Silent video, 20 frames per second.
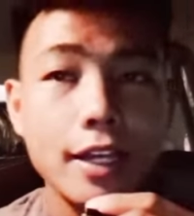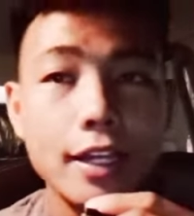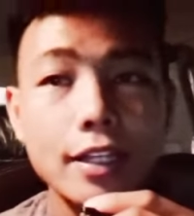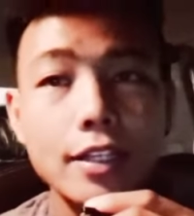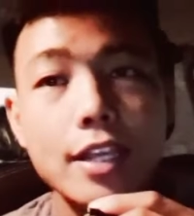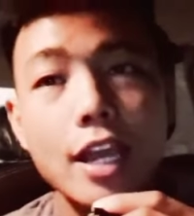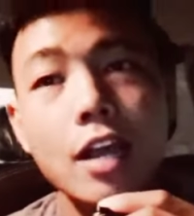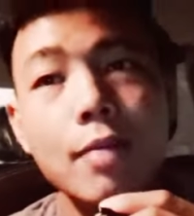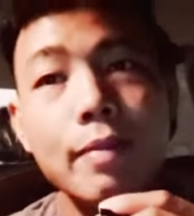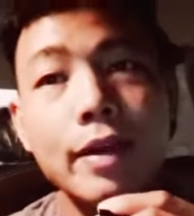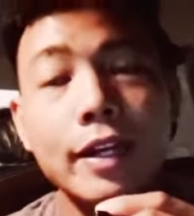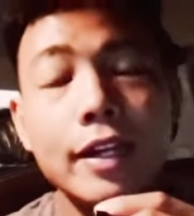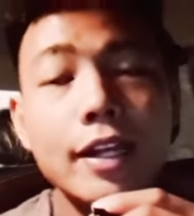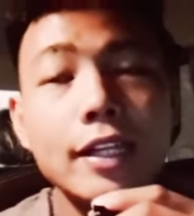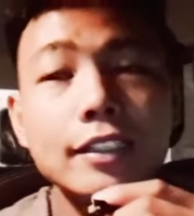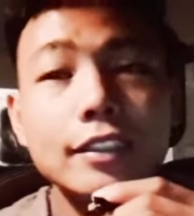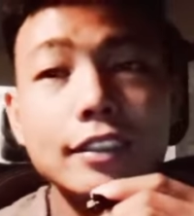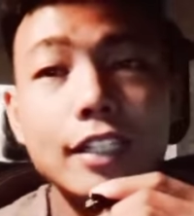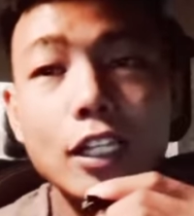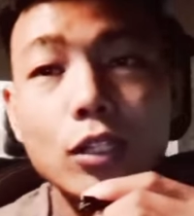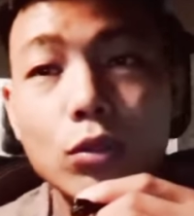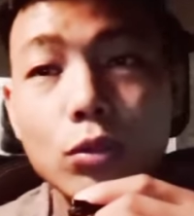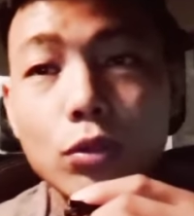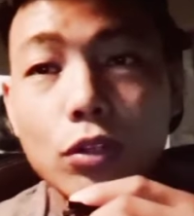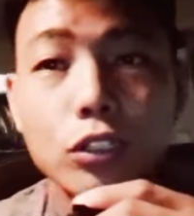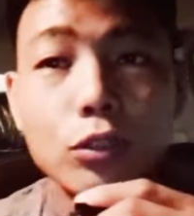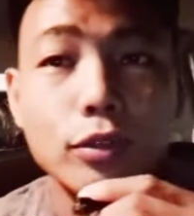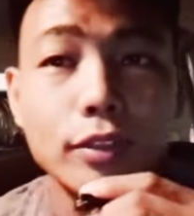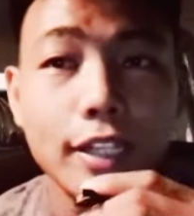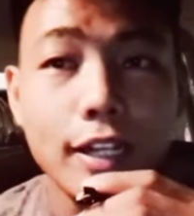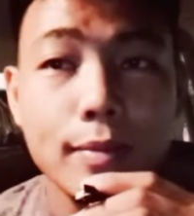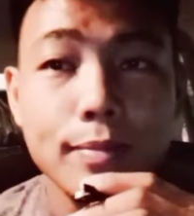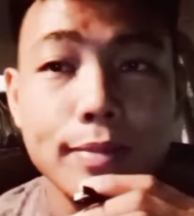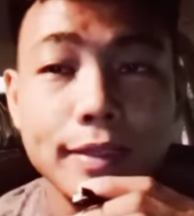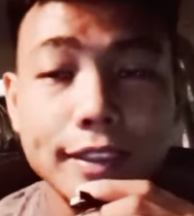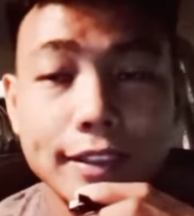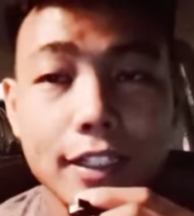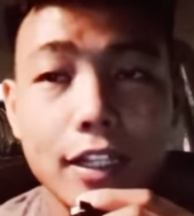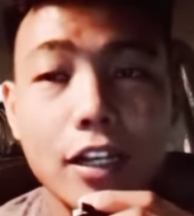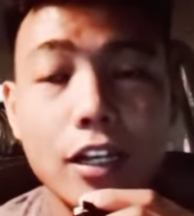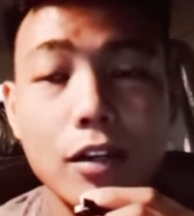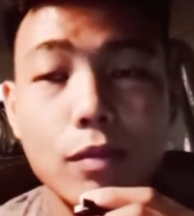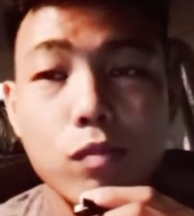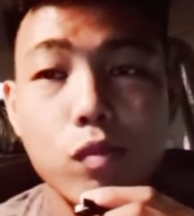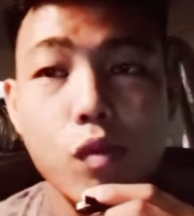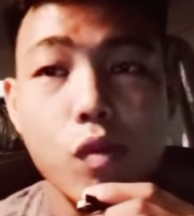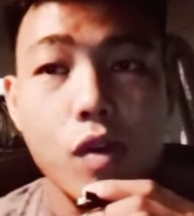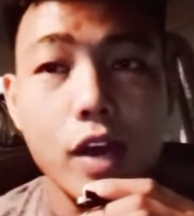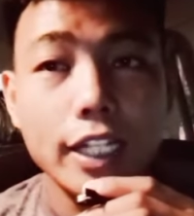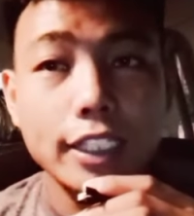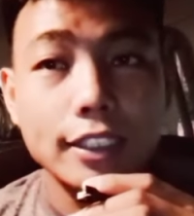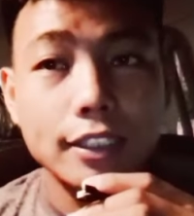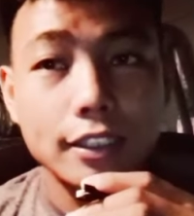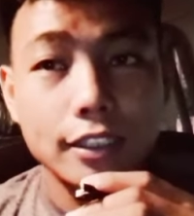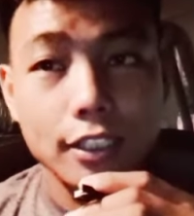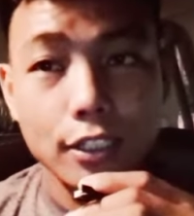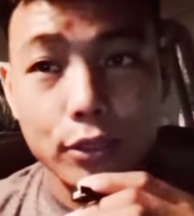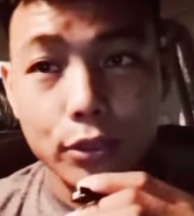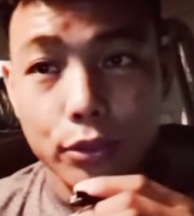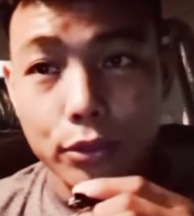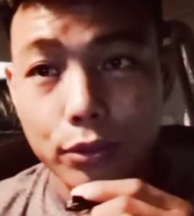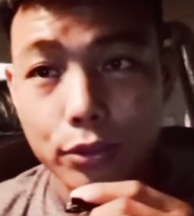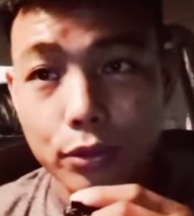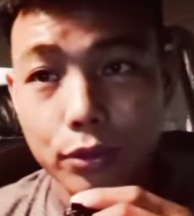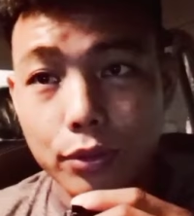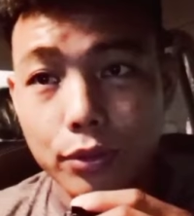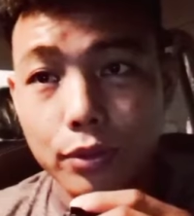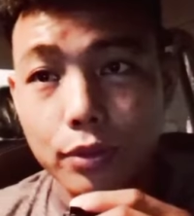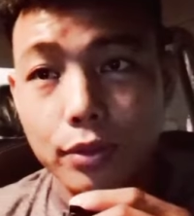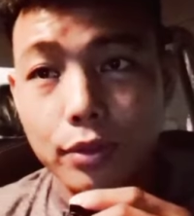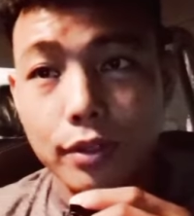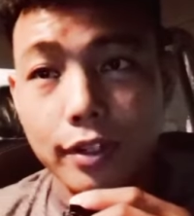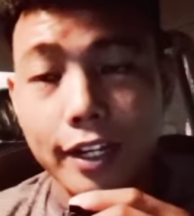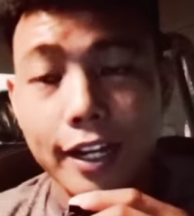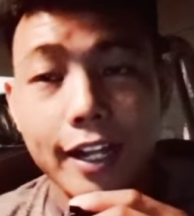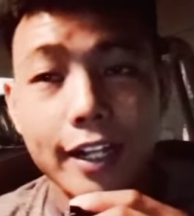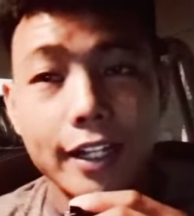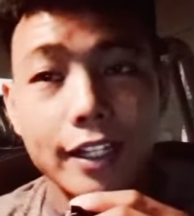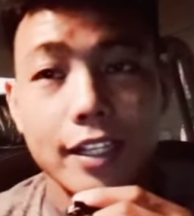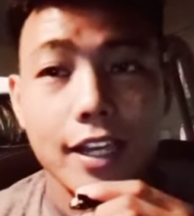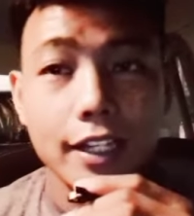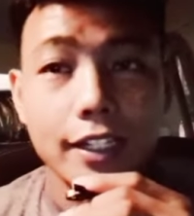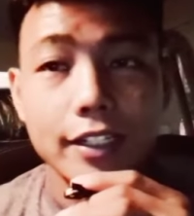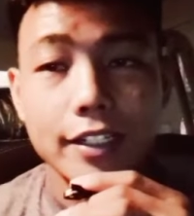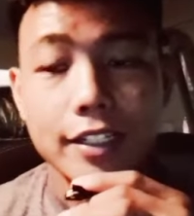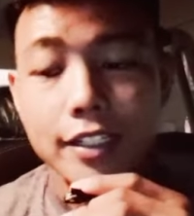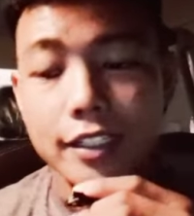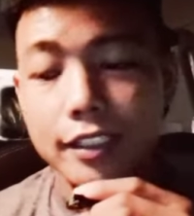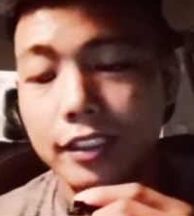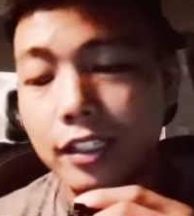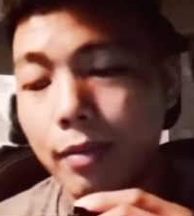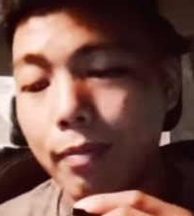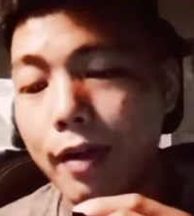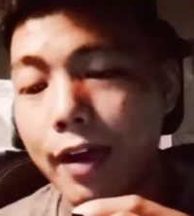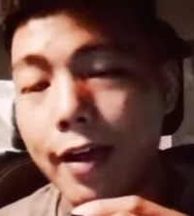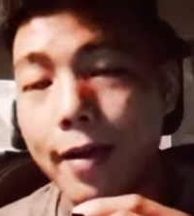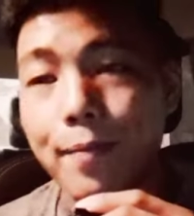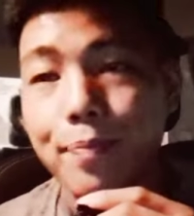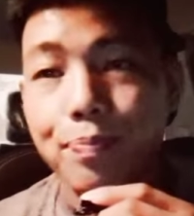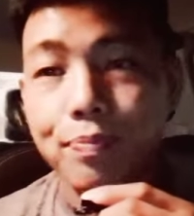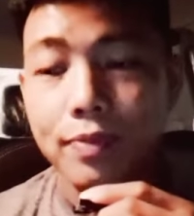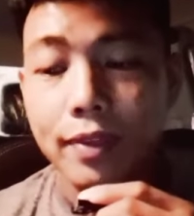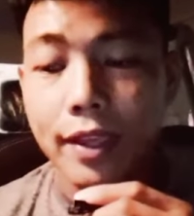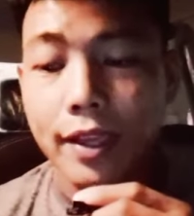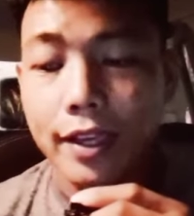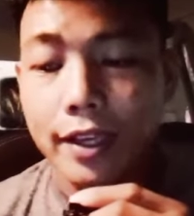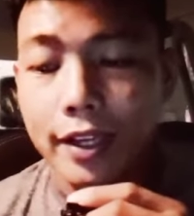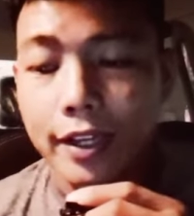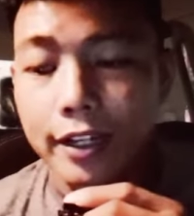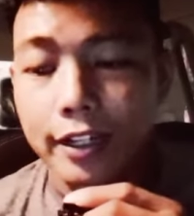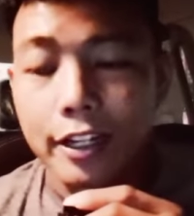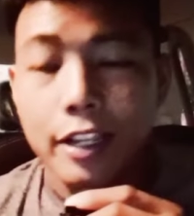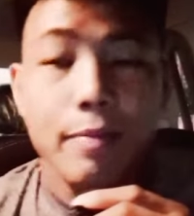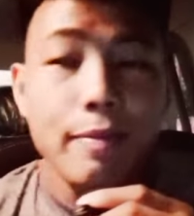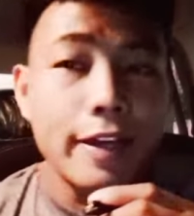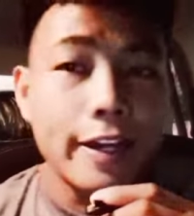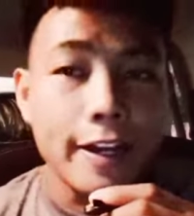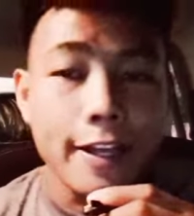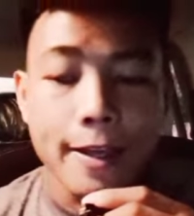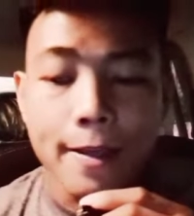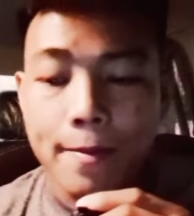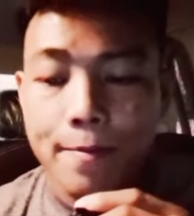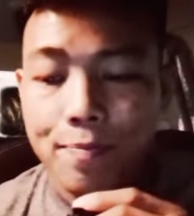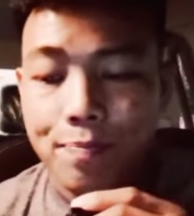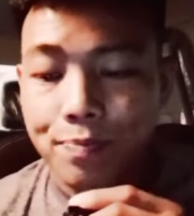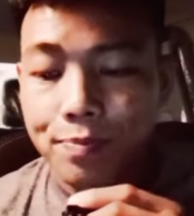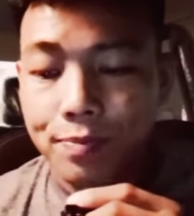Yang mana satu kejutan besar buat seluruh rakyat di Sabah. Di mana